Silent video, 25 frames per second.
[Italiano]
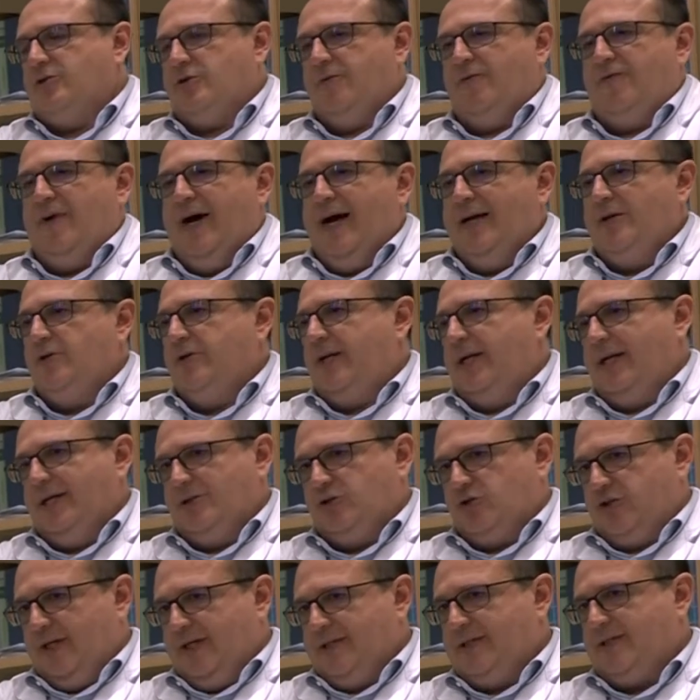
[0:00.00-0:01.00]
si fanno degli
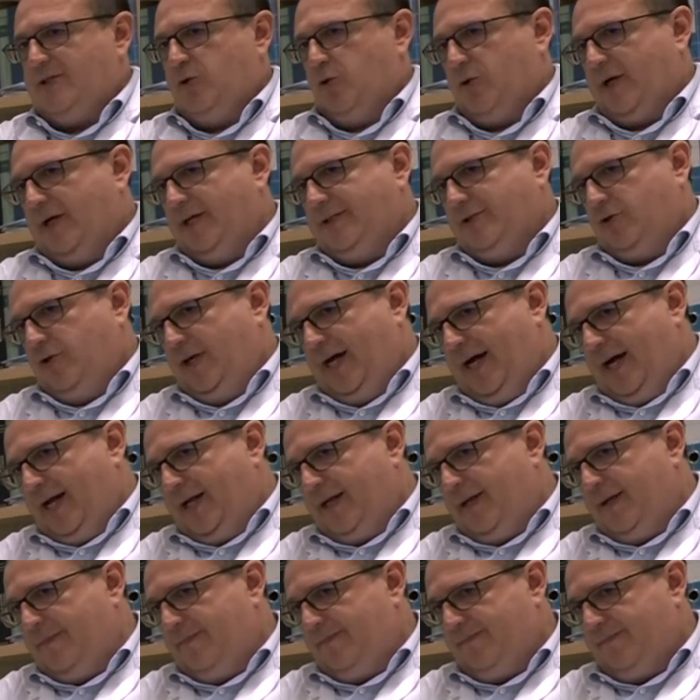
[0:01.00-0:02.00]
accessi occasionali